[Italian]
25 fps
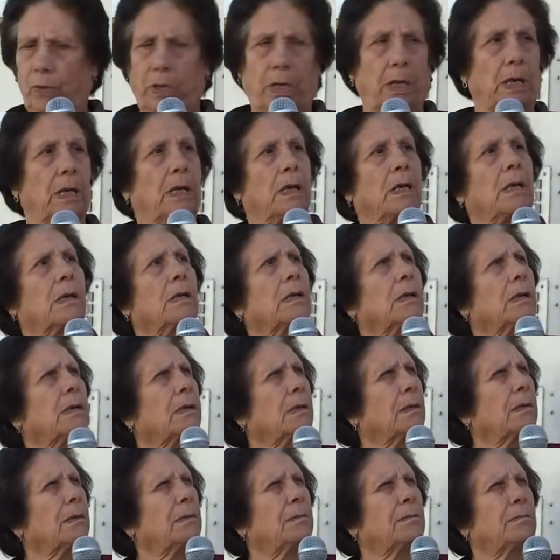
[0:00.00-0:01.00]
dei
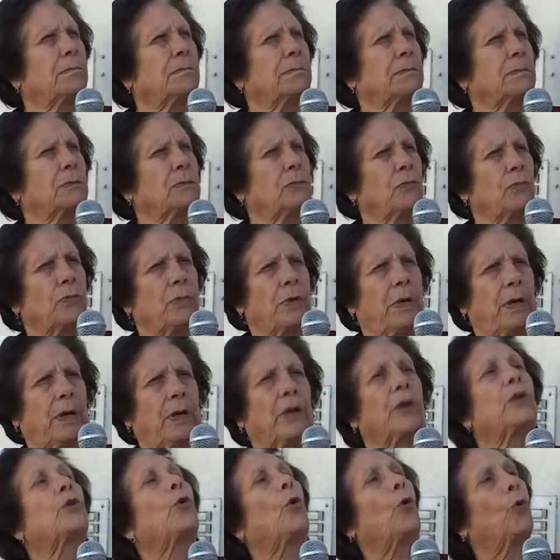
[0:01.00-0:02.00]

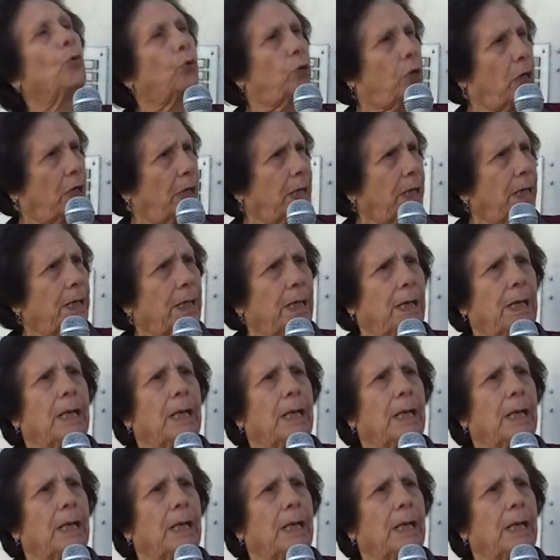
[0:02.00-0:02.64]
mm, giotti